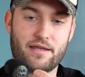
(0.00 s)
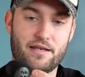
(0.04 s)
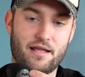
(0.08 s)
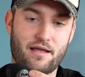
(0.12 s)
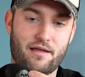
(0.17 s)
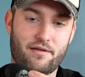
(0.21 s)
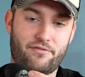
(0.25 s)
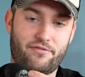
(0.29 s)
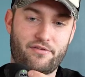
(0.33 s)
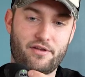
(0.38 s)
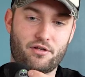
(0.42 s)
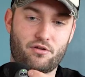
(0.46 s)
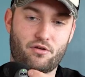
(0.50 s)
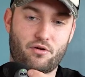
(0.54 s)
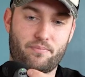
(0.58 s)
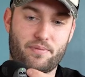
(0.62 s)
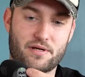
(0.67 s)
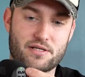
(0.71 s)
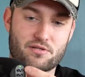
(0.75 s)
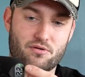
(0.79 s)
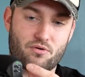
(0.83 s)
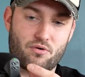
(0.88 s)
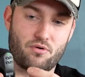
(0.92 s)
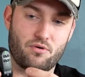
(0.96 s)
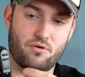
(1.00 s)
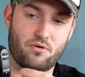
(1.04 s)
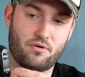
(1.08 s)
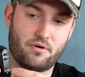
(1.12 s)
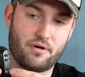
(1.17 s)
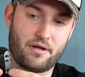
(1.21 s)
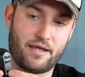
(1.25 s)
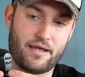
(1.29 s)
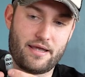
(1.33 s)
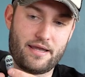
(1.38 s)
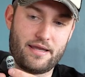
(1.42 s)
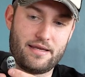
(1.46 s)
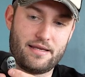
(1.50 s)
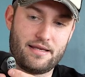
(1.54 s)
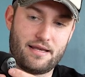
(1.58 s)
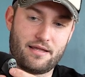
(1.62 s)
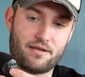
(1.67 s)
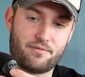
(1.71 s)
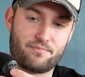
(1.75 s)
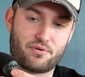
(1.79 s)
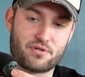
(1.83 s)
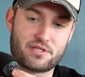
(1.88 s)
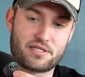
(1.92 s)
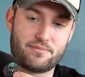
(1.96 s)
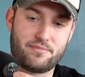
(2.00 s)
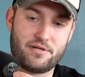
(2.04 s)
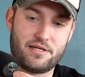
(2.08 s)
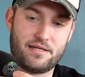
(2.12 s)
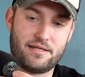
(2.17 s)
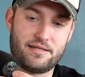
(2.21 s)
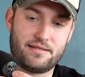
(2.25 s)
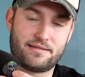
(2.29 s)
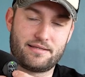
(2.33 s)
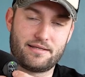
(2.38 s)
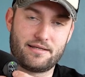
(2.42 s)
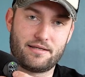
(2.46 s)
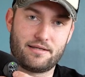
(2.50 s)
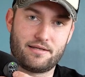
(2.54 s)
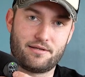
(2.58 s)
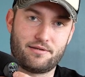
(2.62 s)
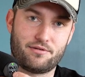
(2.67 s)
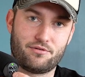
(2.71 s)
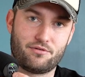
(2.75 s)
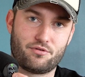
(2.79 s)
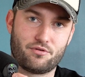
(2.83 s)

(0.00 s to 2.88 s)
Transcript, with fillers: Il a un filtre passe haut et il a une possibilité